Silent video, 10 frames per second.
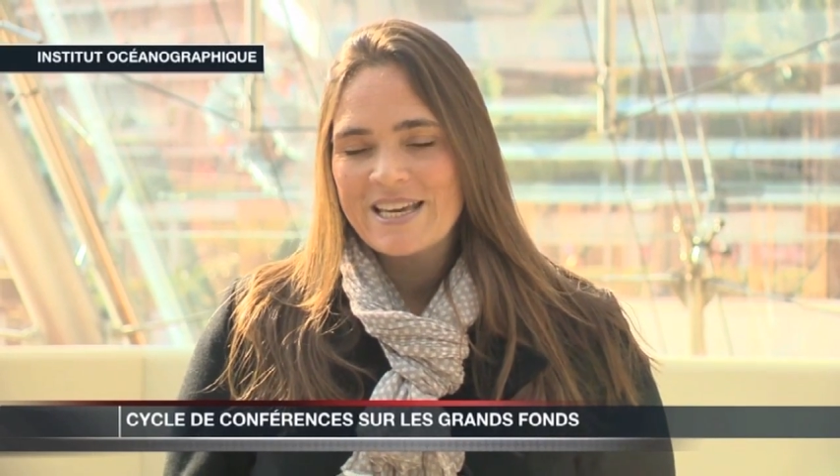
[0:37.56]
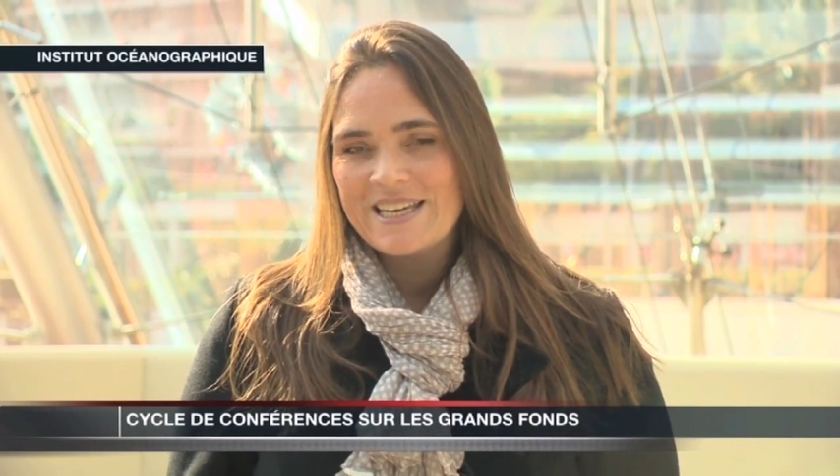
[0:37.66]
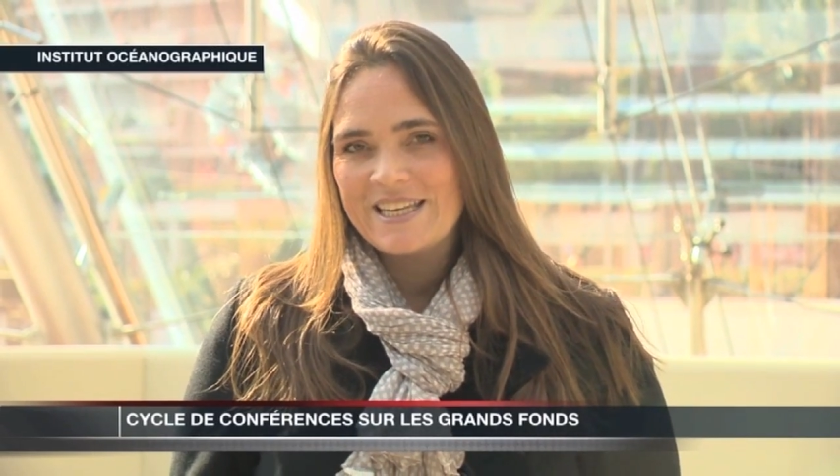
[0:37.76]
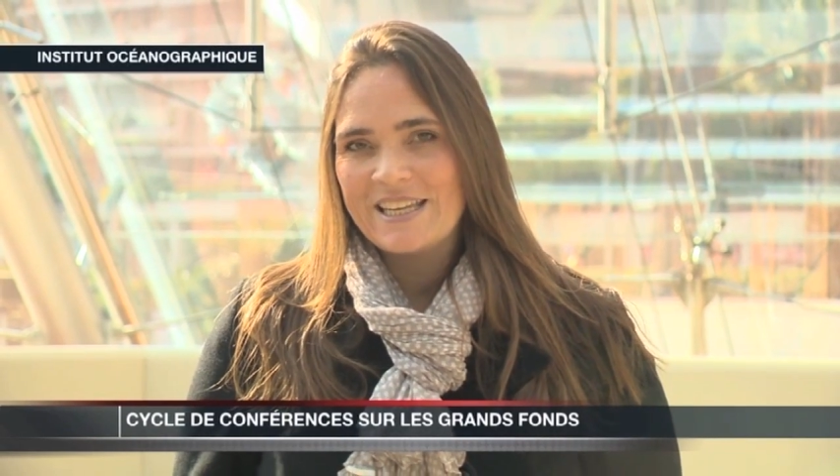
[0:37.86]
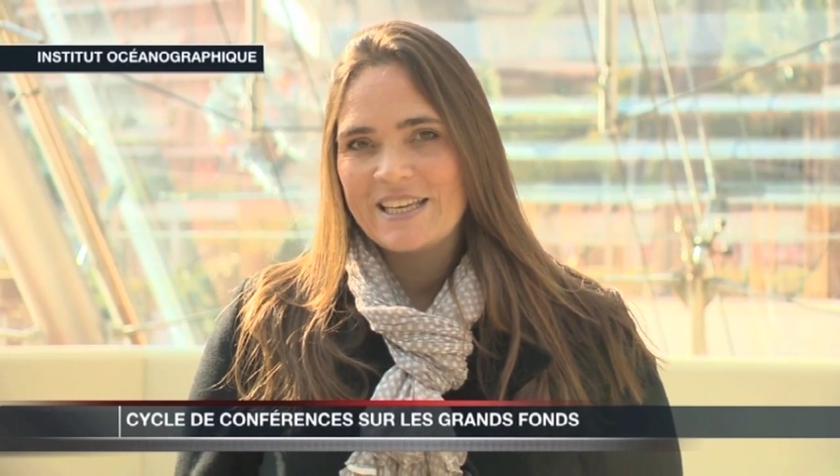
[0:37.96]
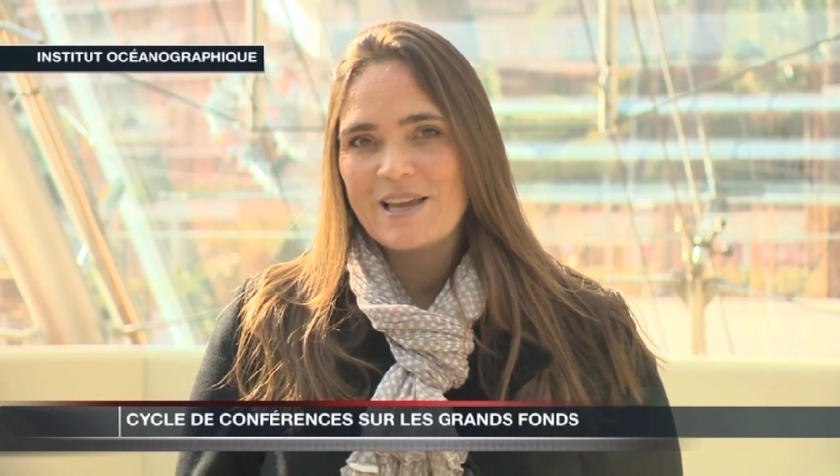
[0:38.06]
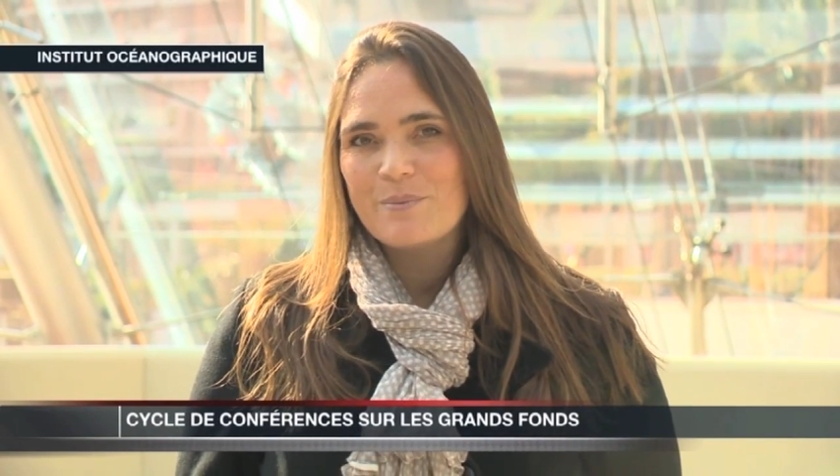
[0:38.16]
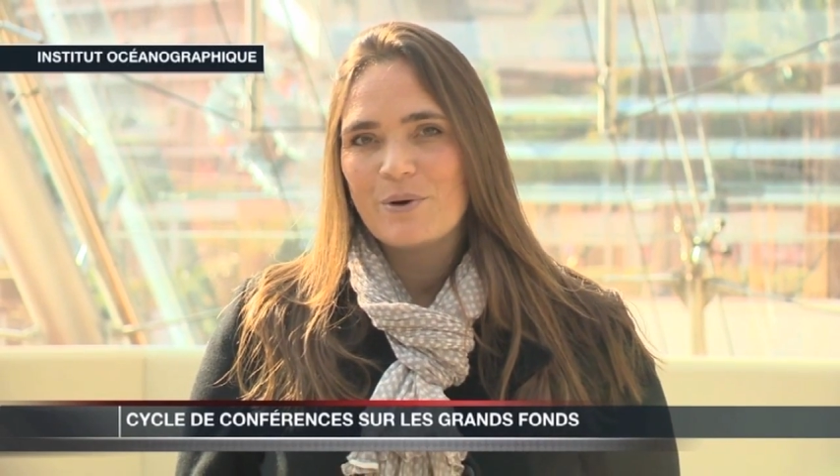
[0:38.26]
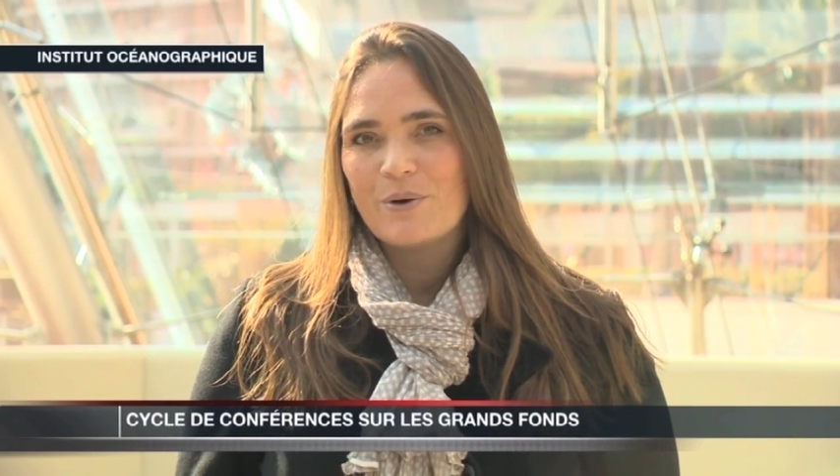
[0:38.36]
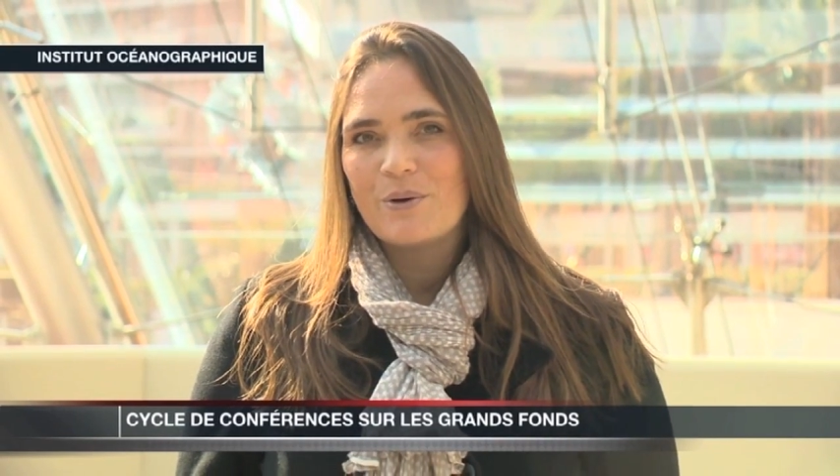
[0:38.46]
Il est
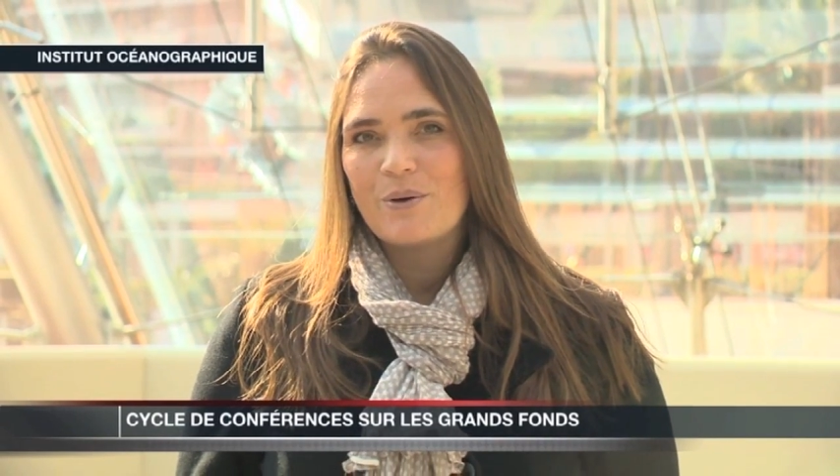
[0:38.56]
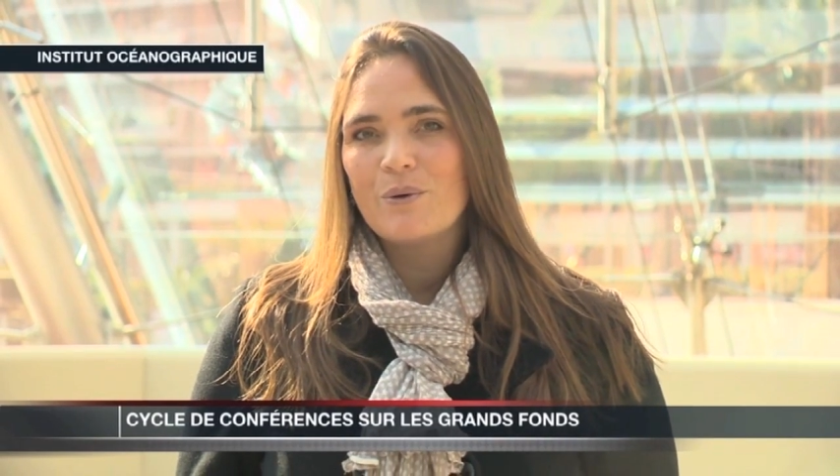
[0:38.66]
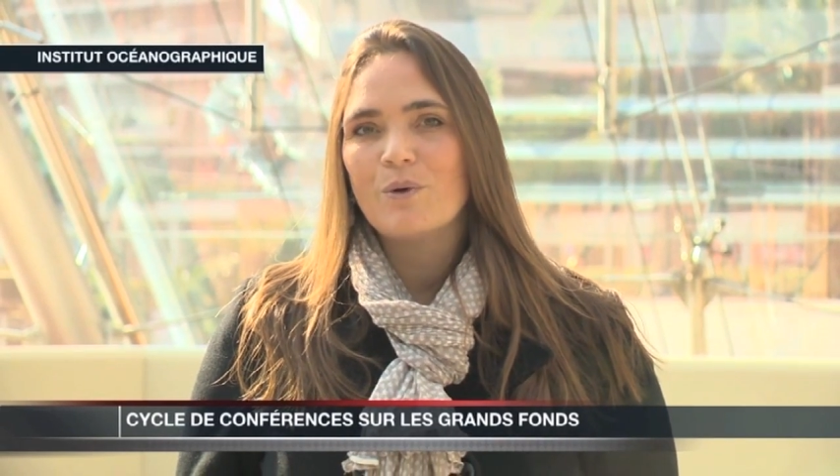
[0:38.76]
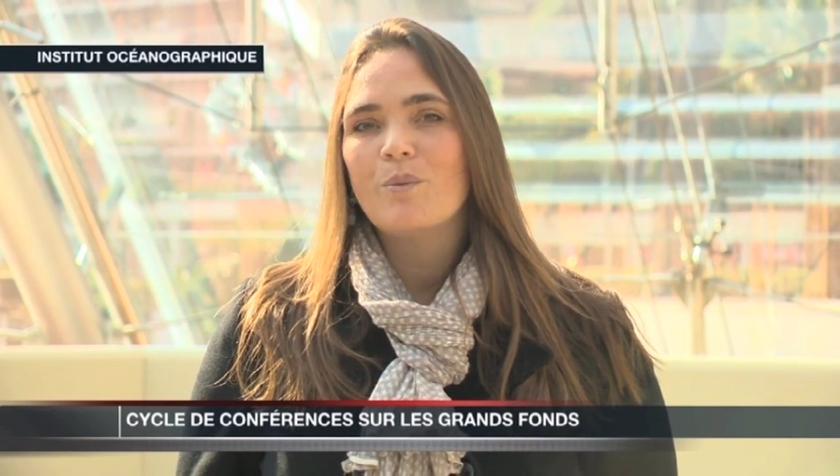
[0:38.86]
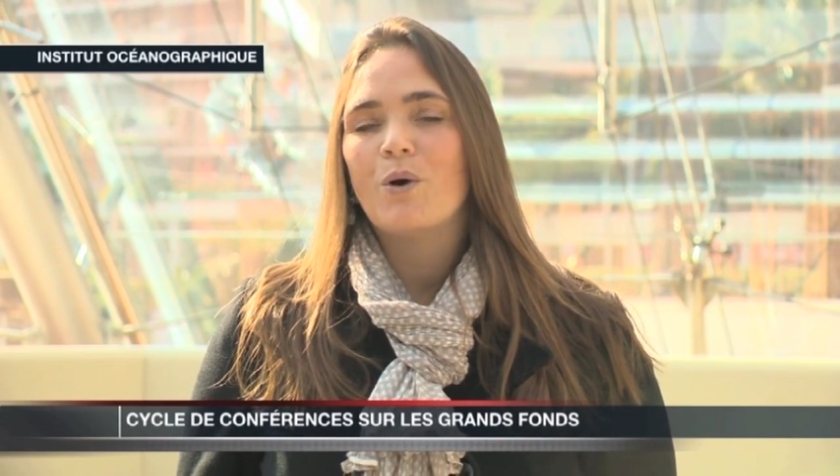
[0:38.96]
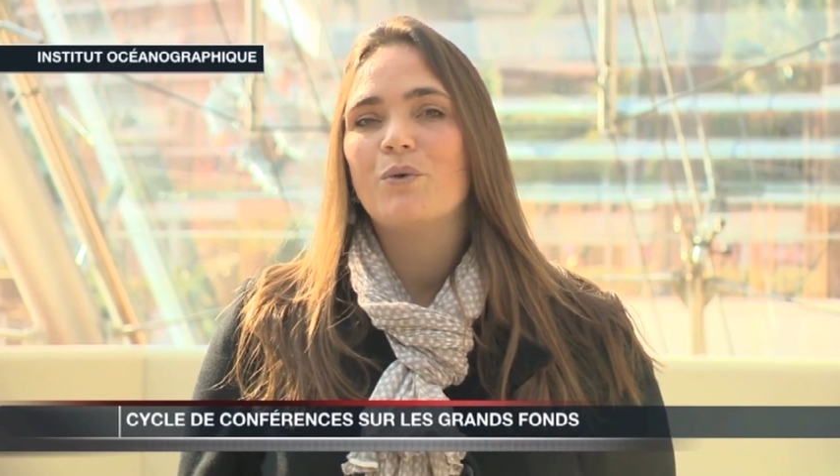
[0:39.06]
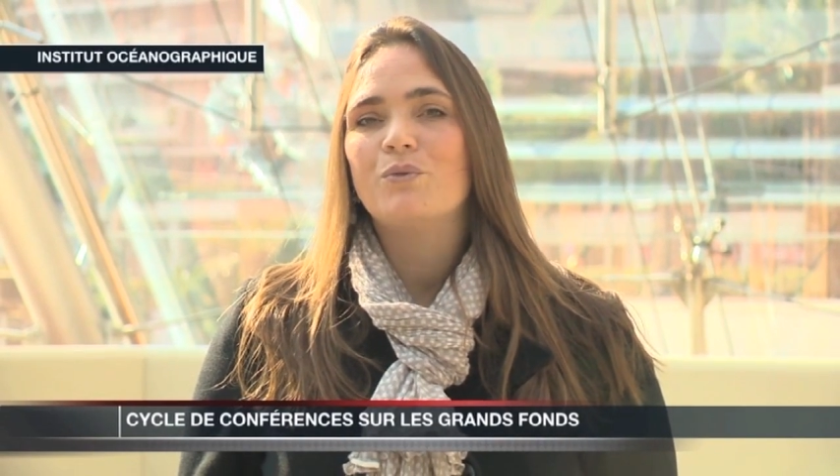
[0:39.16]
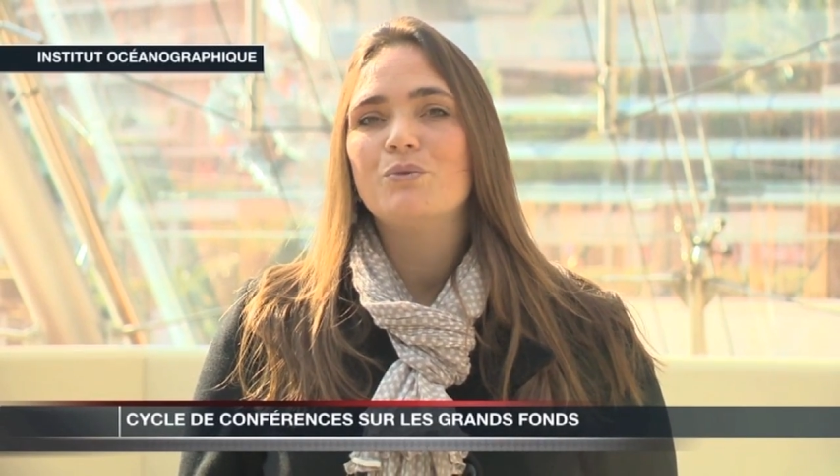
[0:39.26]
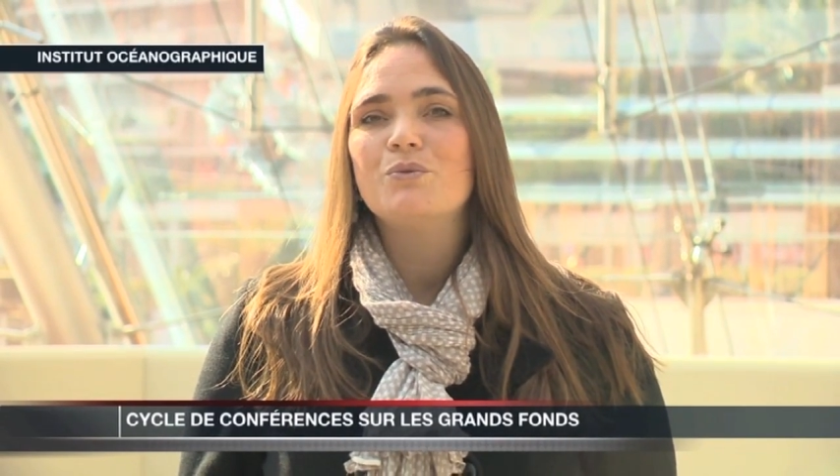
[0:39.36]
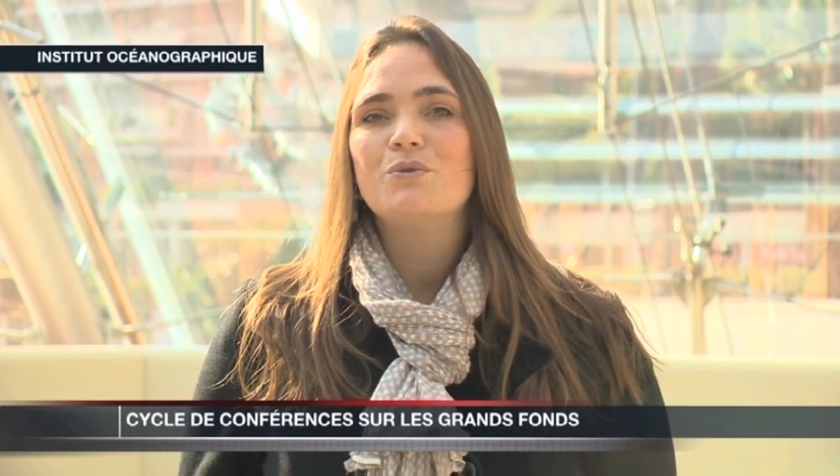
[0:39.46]
également euh, longuement
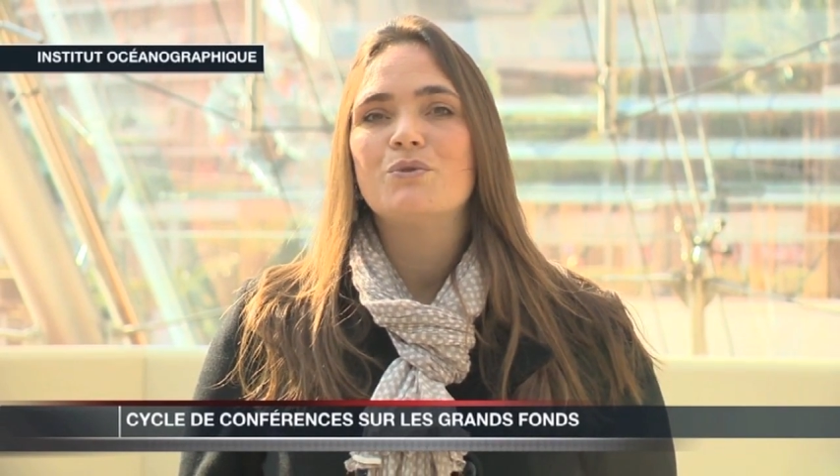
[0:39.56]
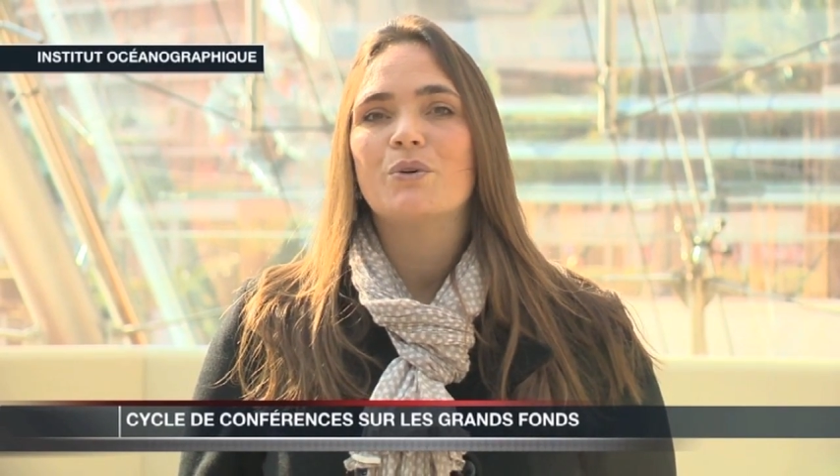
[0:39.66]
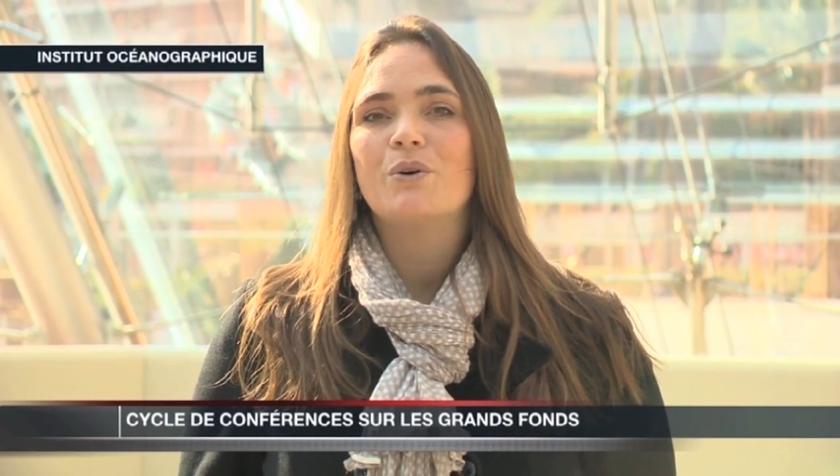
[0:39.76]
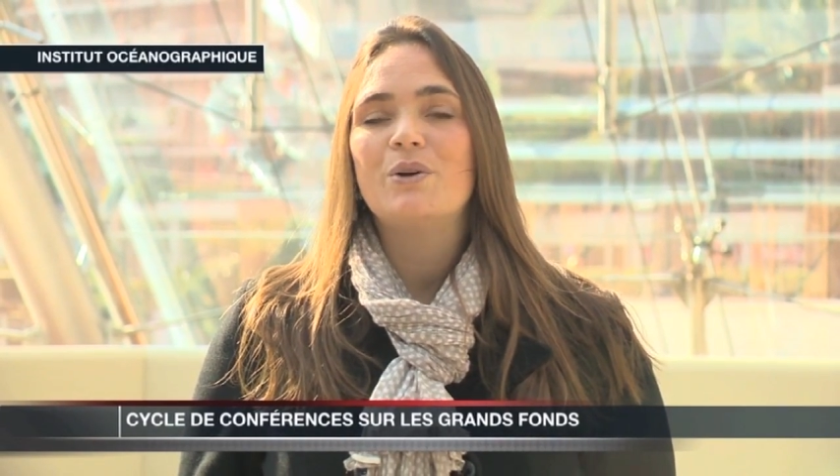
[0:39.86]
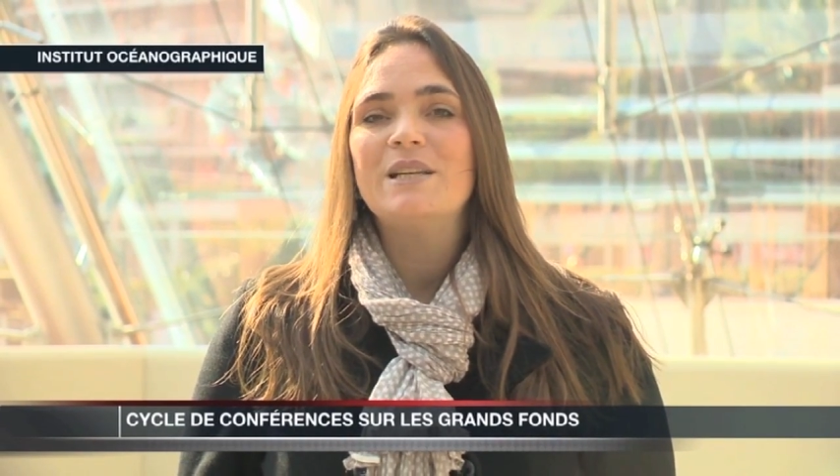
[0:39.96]
revenu sur euh,